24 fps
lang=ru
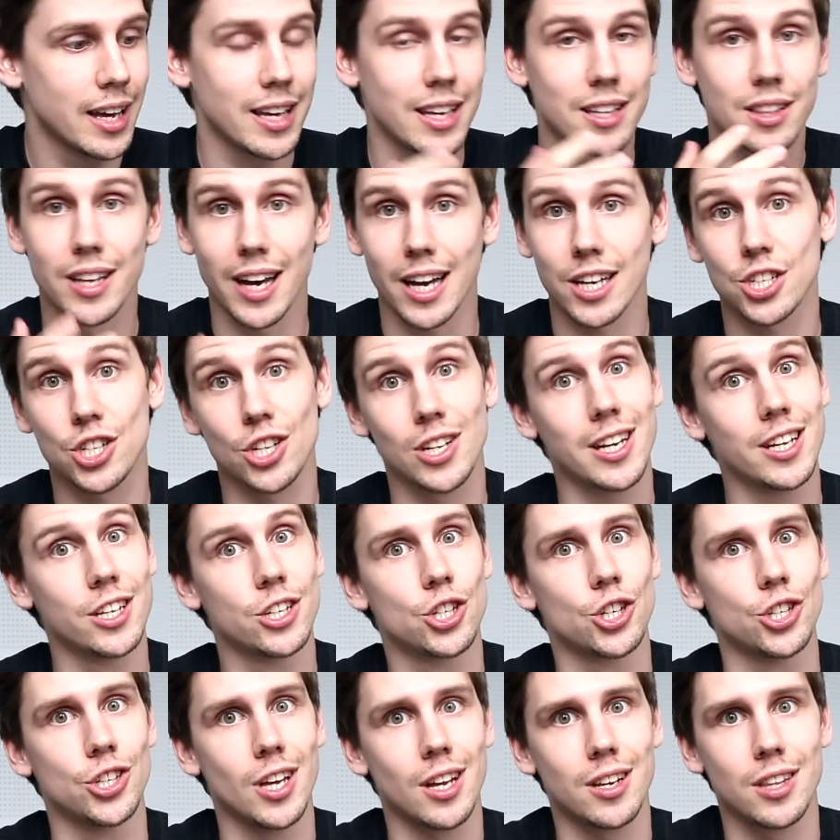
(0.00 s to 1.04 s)
и даже для
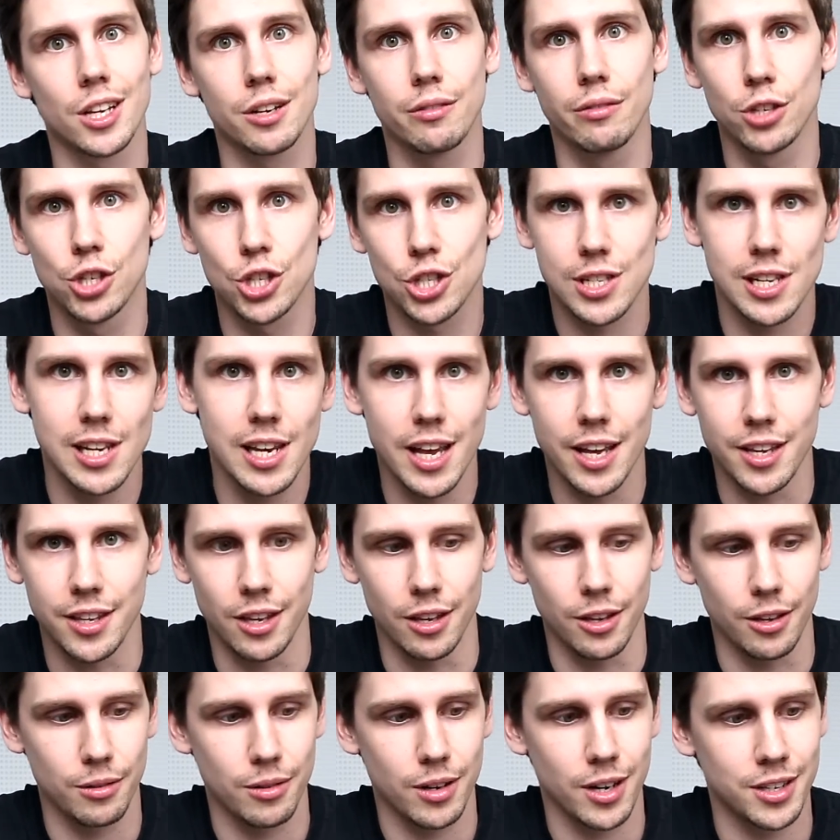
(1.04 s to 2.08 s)
инженерных
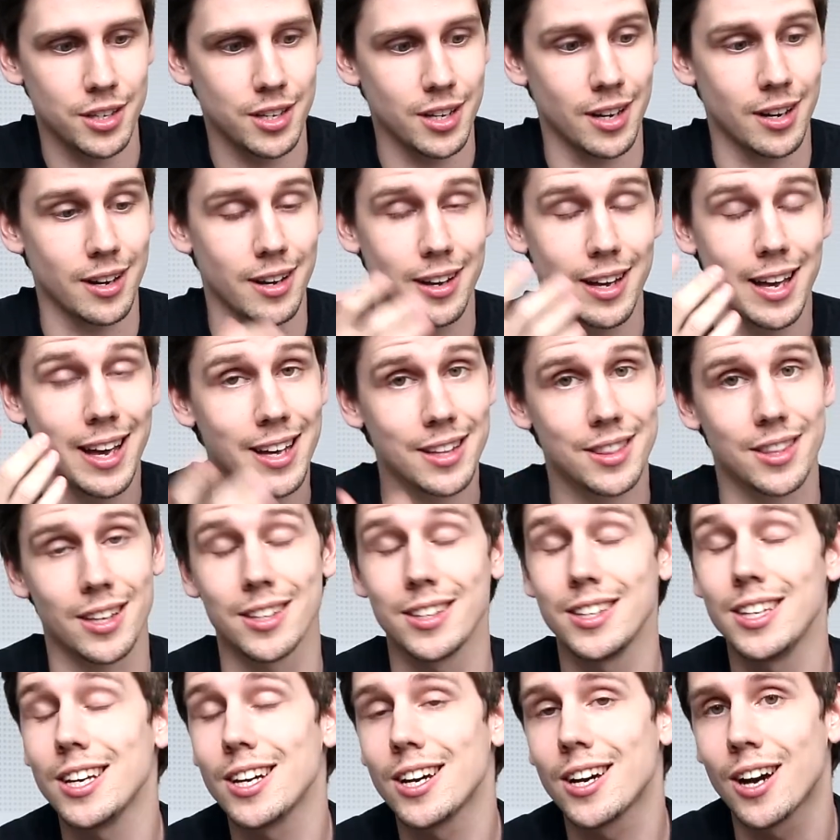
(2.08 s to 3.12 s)
вычислений. Хотя это
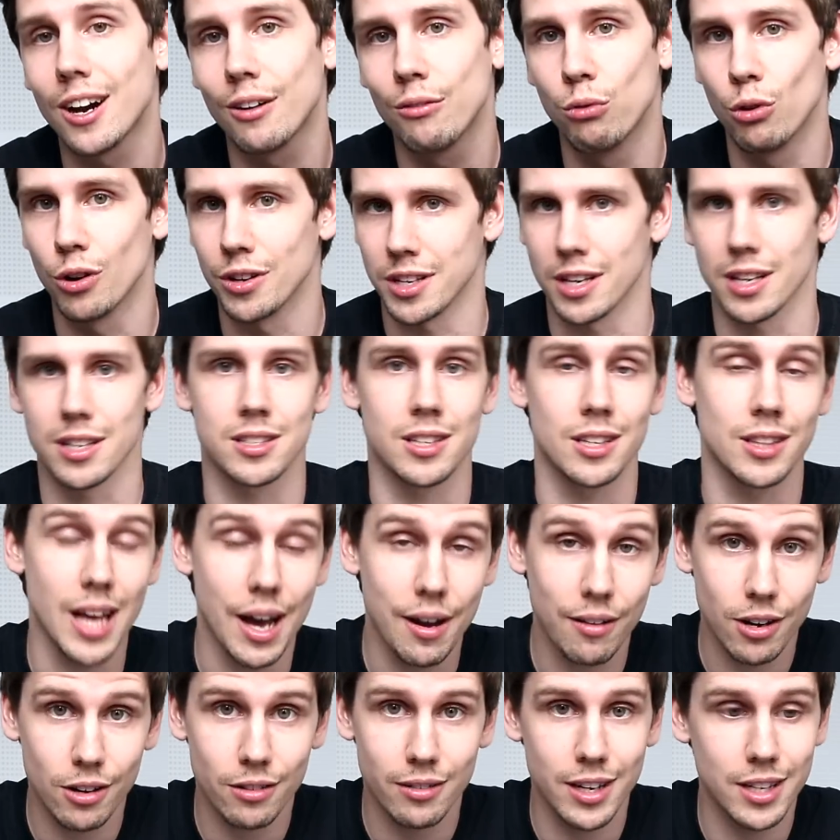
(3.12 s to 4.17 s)
никого не
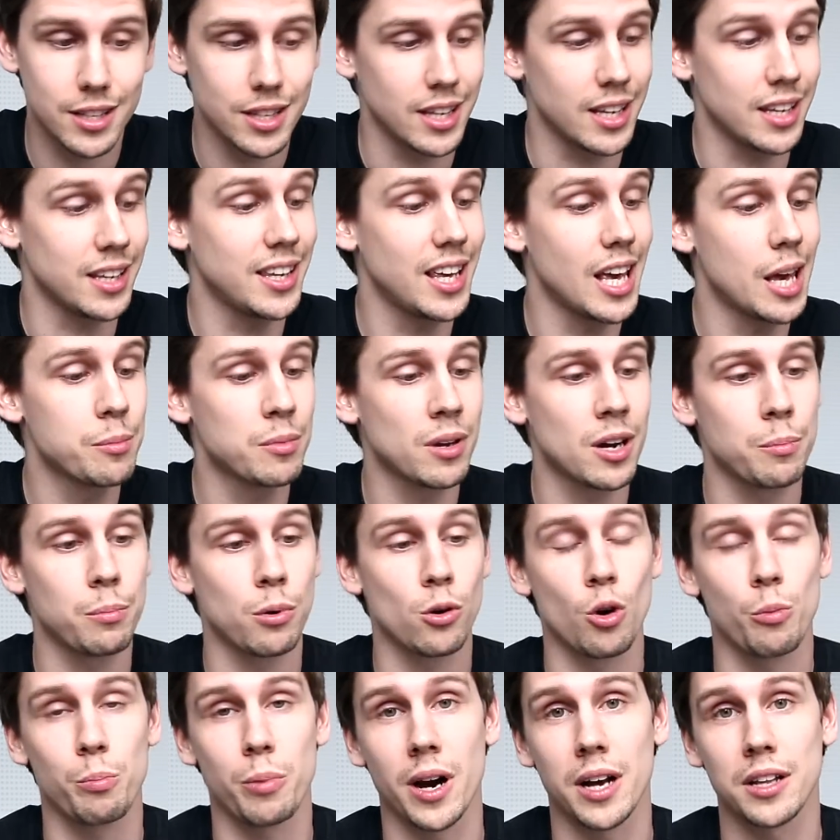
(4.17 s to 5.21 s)
останавливает, и геймеры
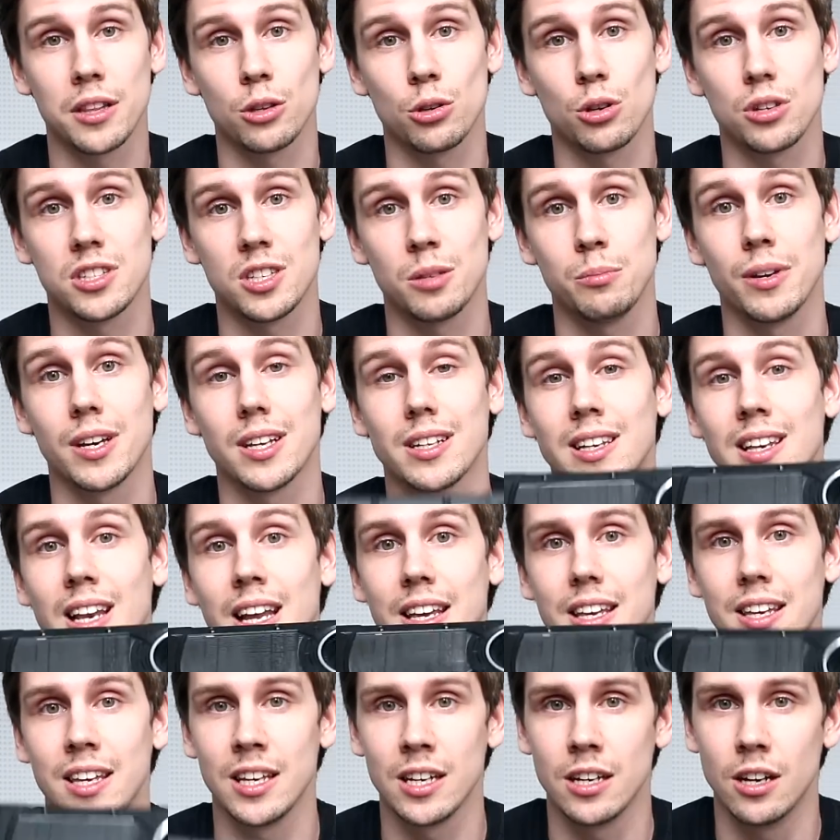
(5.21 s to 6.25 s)
покупают ее себе
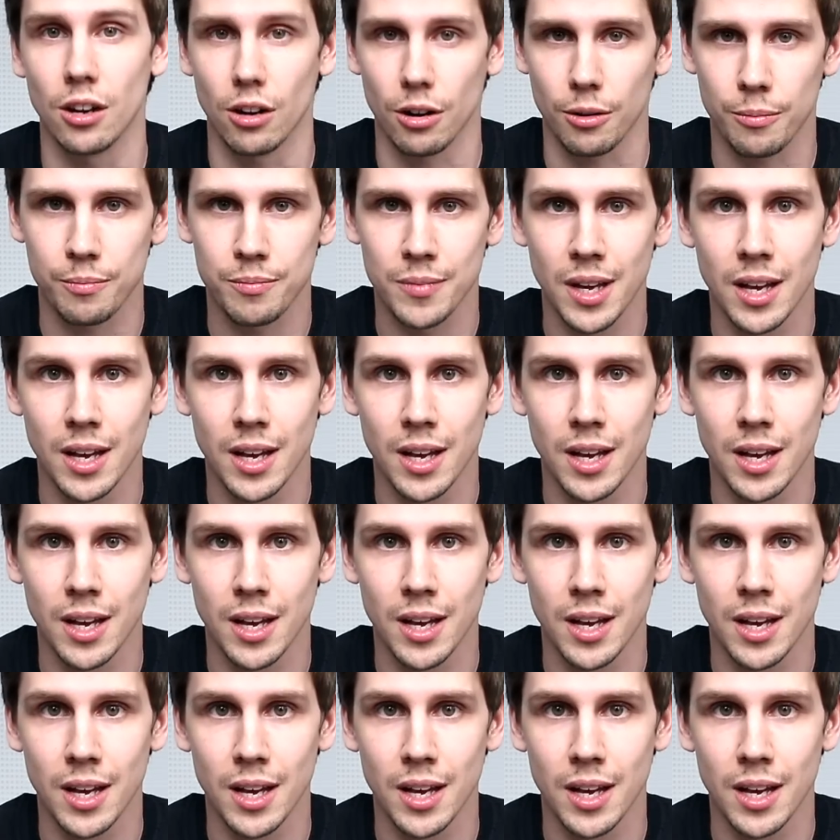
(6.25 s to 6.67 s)
для игр.